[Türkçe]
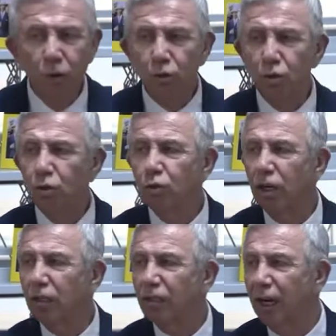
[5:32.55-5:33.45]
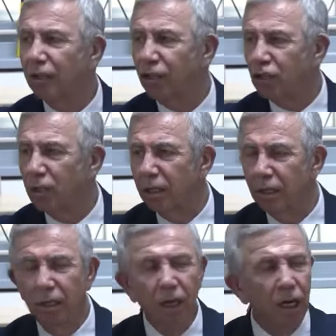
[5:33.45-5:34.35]
Uzun süre
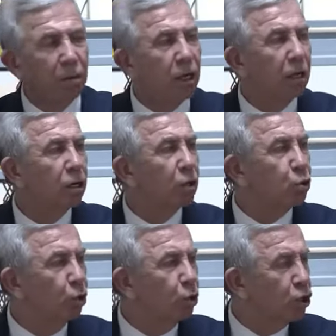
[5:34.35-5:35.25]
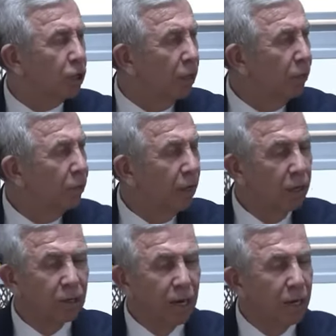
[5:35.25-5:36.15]
tartışıldı ama sonuçta
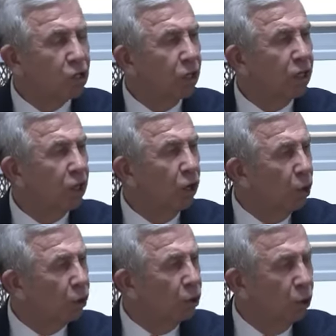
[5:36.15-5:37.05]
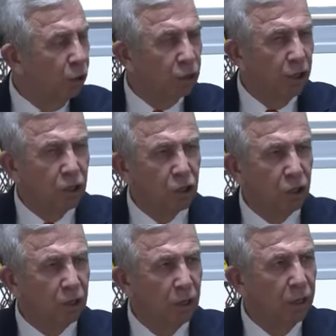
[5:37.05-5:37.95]
gerçeğin ne olduğu ortaya
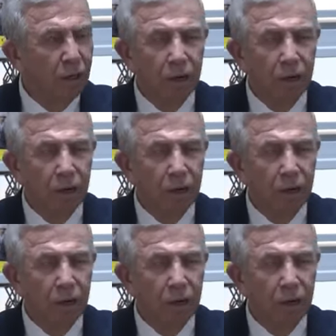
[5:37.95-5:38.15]
çıktı.